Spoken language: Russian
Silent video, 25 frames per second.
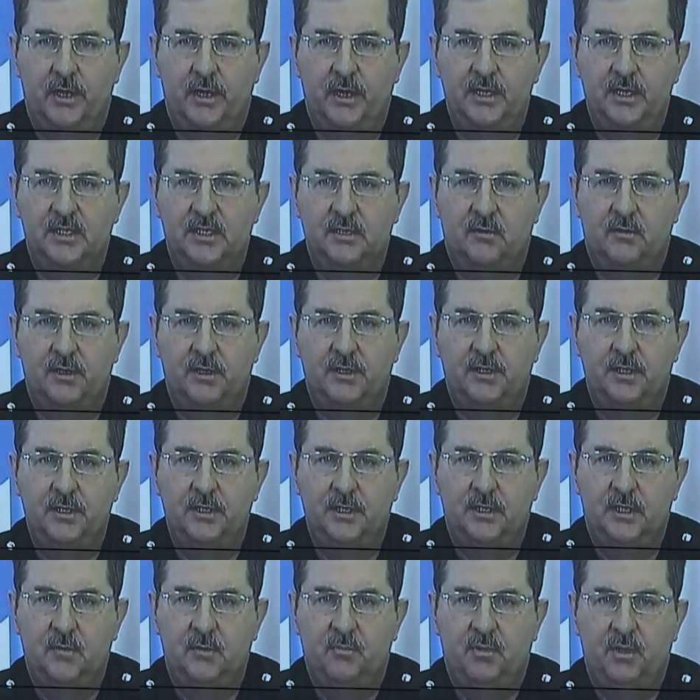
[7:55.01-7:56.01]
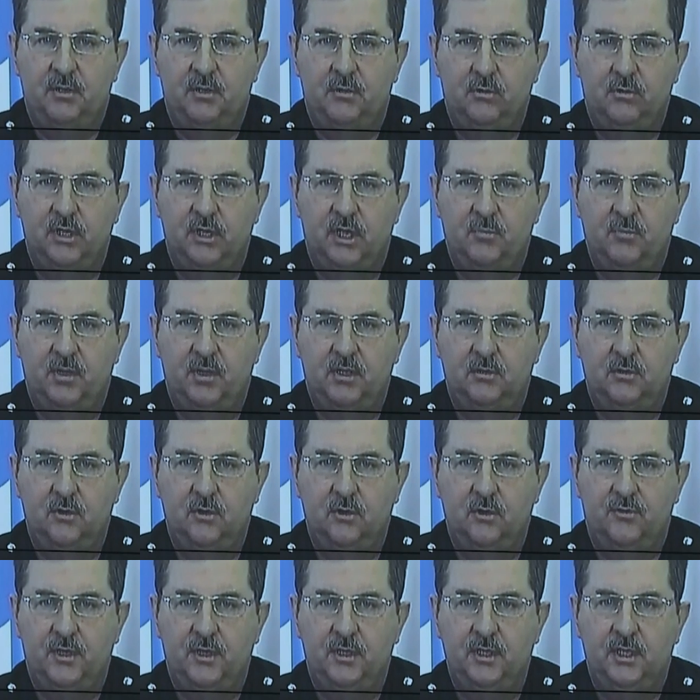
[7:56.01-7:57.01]
реализовать единые подходы к
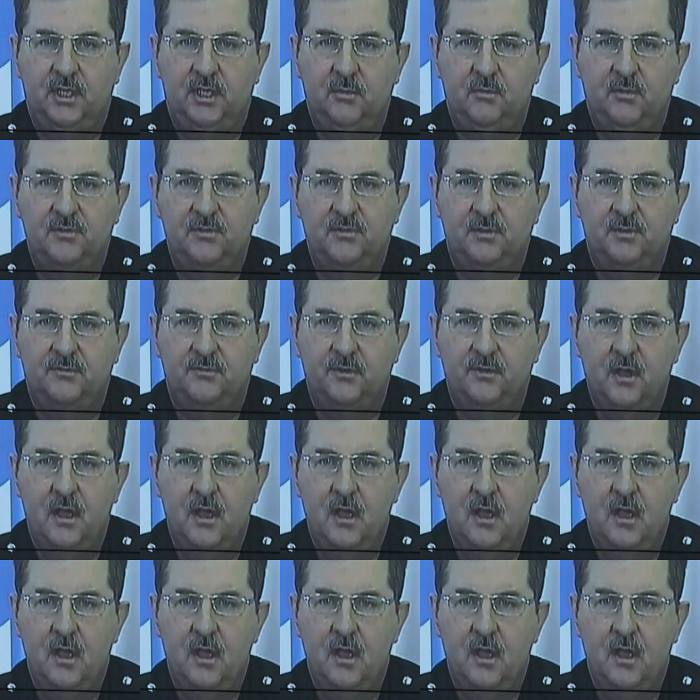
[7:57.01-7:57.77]
подготовке нахимовцев,